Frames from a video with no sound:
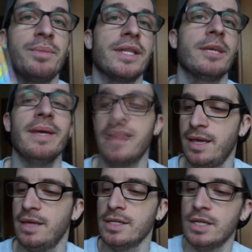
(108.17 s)

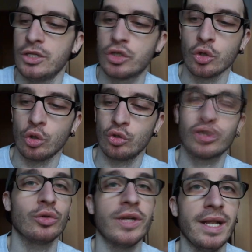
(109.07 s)
Praticamente sono
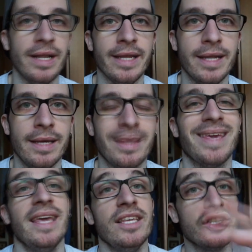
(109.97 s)
storielline
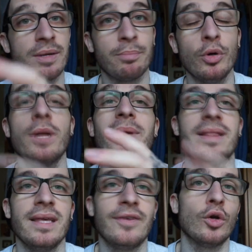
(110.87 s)
che in Giappone
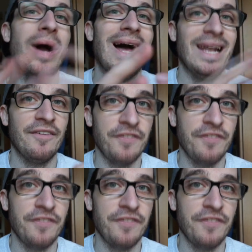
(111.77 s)
mettevano alla